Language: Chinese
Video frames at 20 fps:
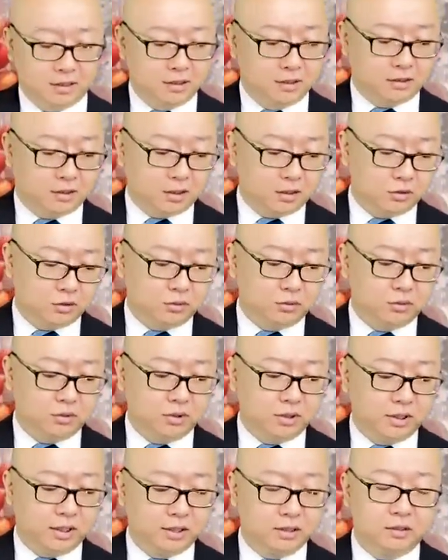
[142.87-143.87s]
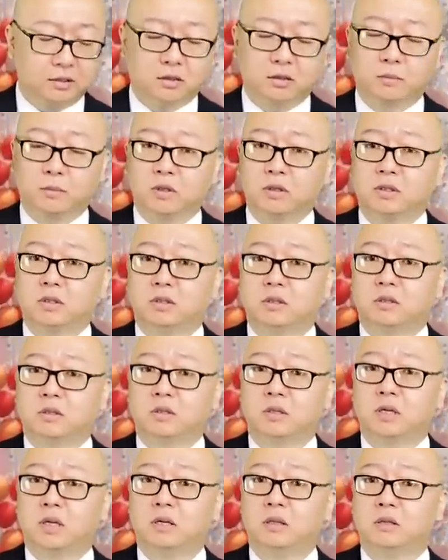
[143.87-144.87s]
当初这个什么
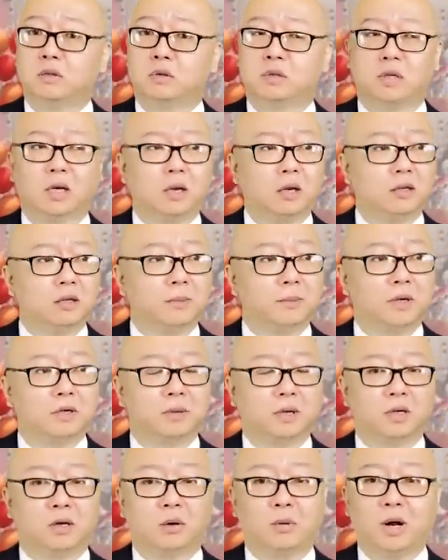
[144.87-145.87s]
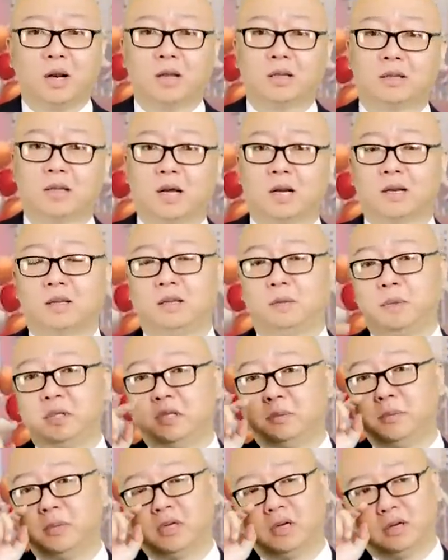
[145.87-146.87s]
之前前两年吧，是吧？花了大量的民
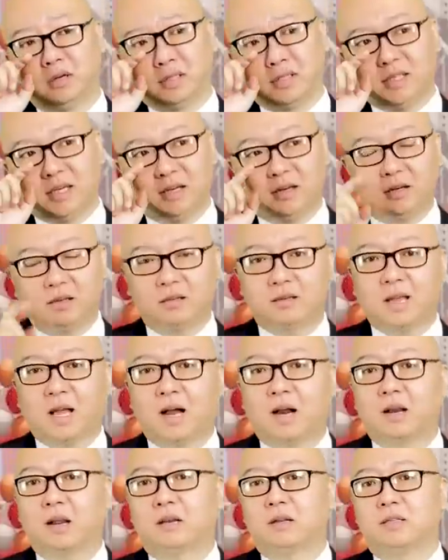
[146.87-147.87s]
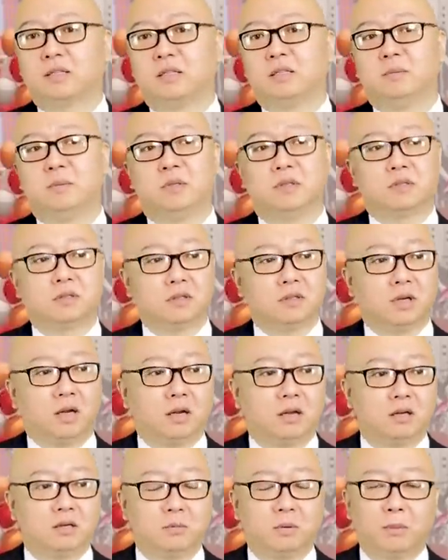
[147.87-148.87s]
脂民膏，建了大量的习近平思
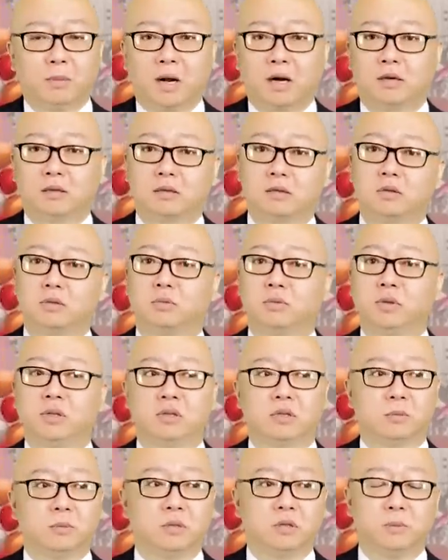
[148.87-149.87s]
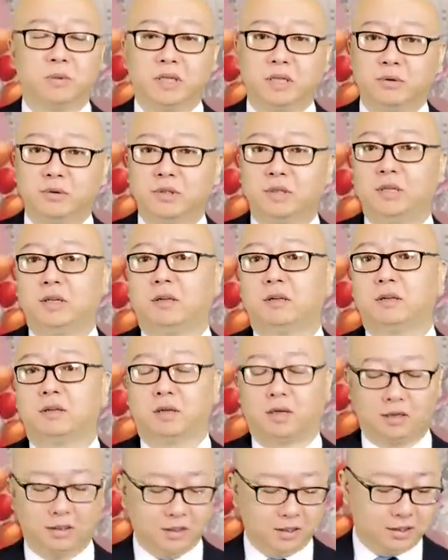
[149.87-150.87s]
想和什么马克思主义什么什么研究基地
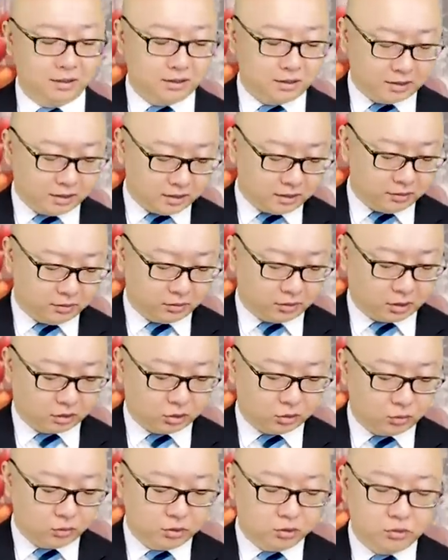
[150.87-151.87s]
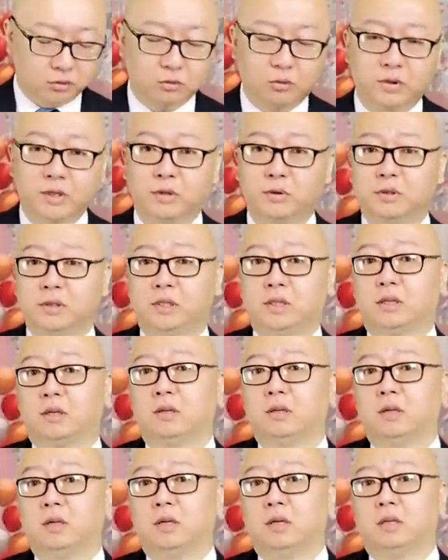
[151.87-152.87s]
啊。现在呢，又搞数字中国研究基
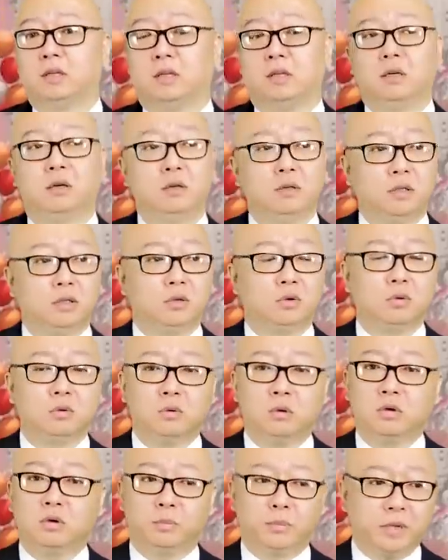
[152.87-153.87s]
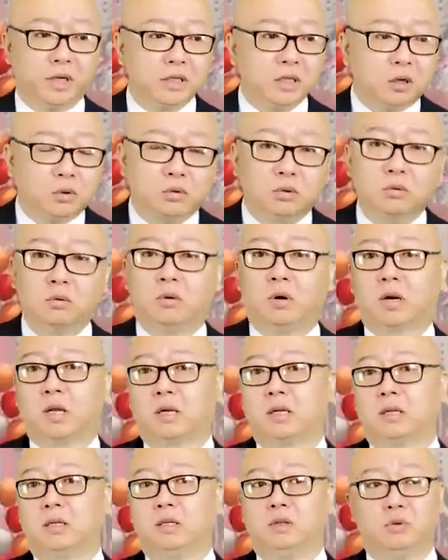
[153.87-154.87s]
地，以后你中国就别叫中国
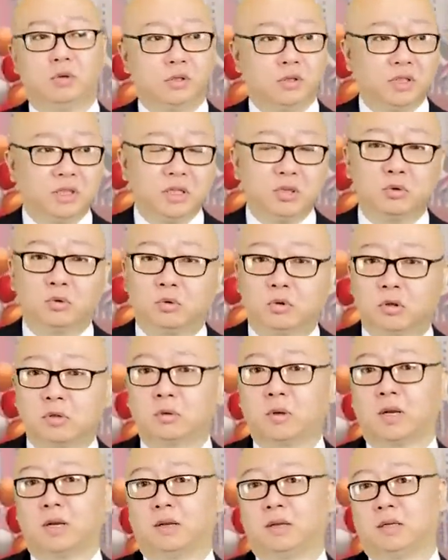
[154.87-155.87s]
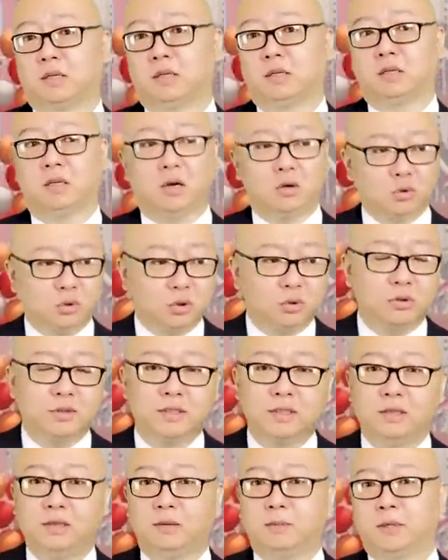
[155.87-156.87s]
了，你就叫基地组织算了。你到处都是
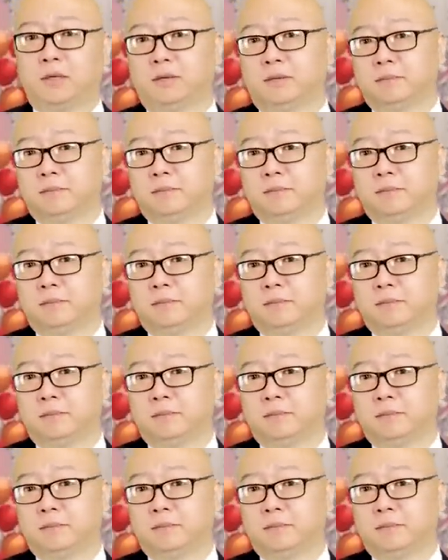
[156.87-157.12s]
基地吗？